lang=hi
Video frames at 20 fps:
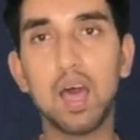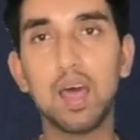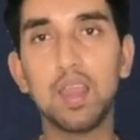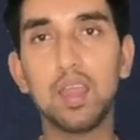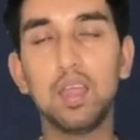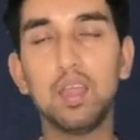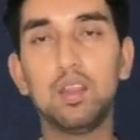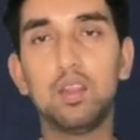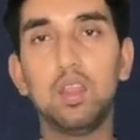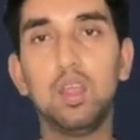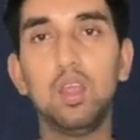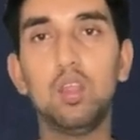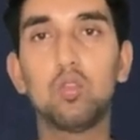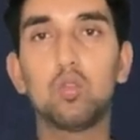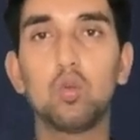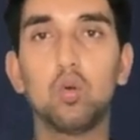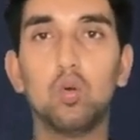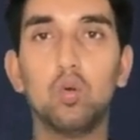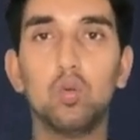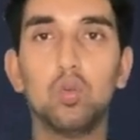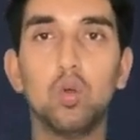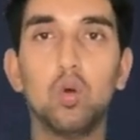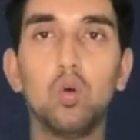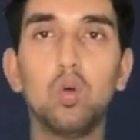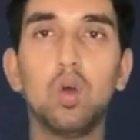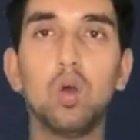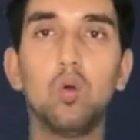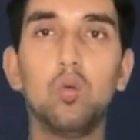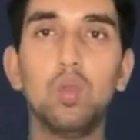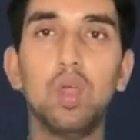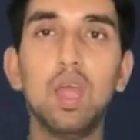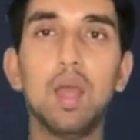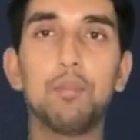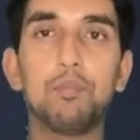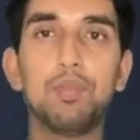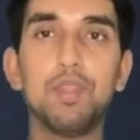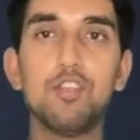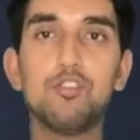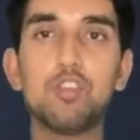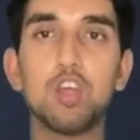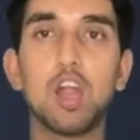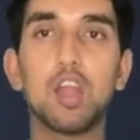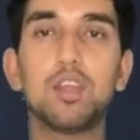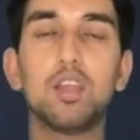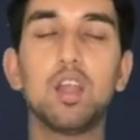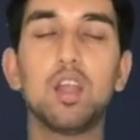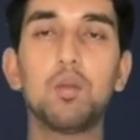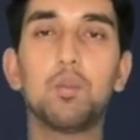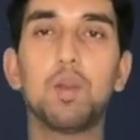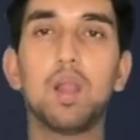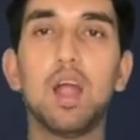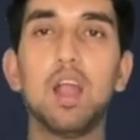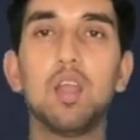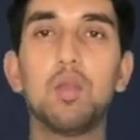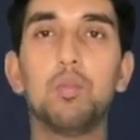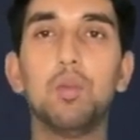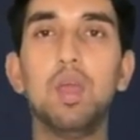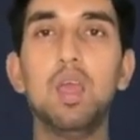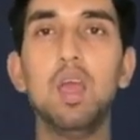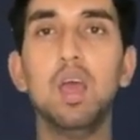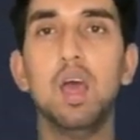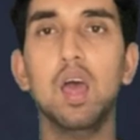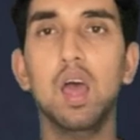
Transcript: आ रही थी तो उन्होंने उन्हें अपने चार्टर्ड फ्लाइट में